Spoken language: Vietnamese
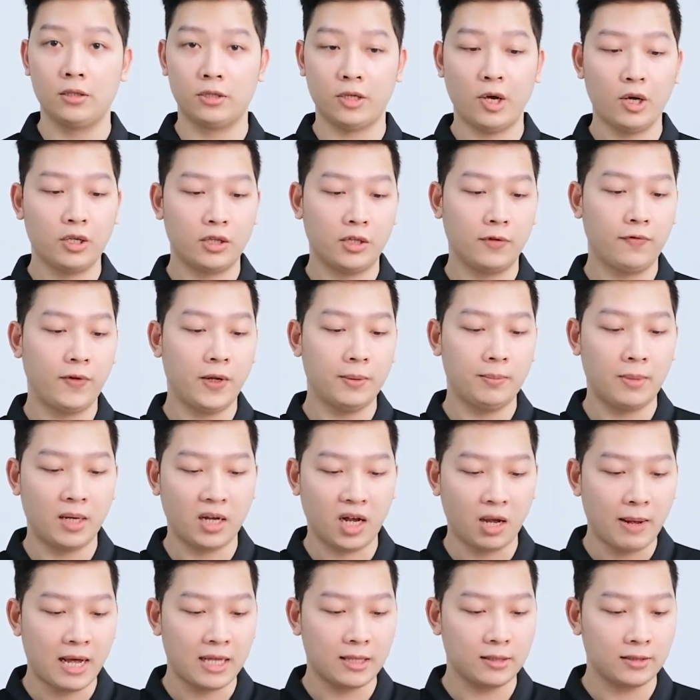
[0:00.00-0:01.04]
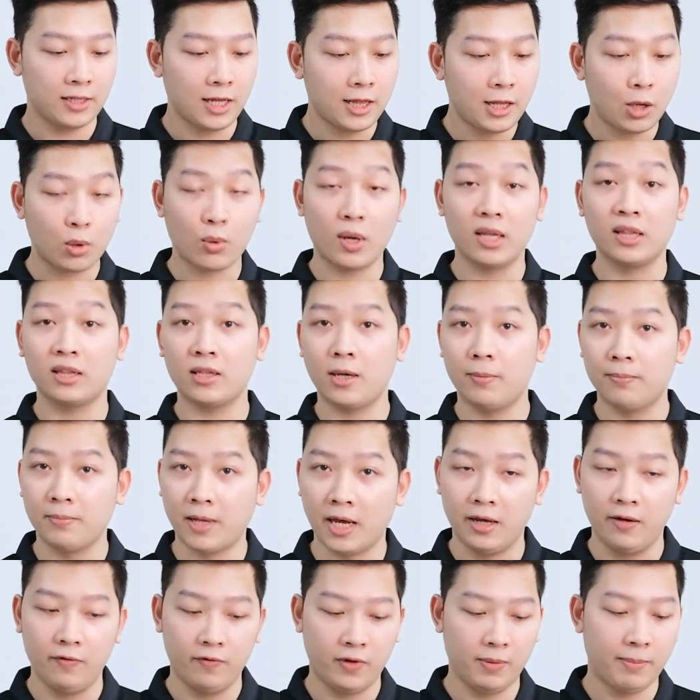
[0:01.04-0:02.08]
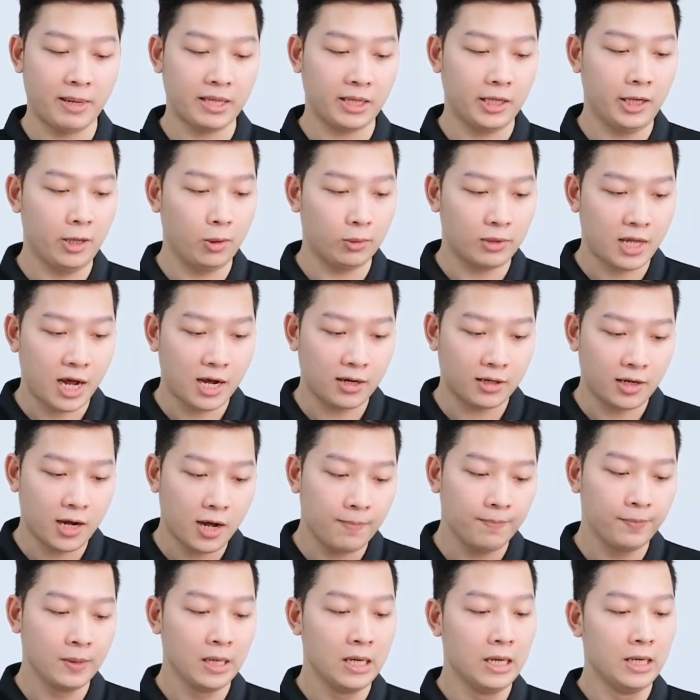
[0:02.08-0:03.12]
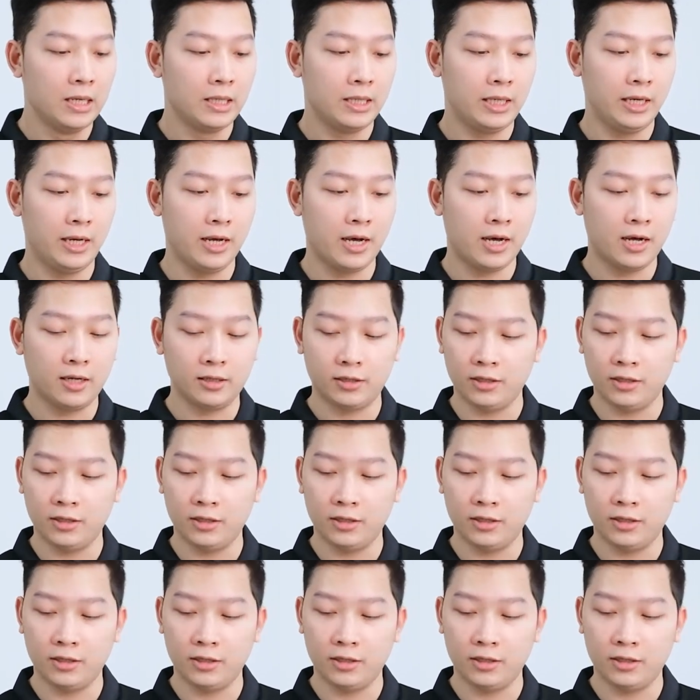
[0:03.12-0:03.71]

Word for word: rồi tới phần mà các bạn rất là quan tâm này về mặt hiệu năng nhá thì uh,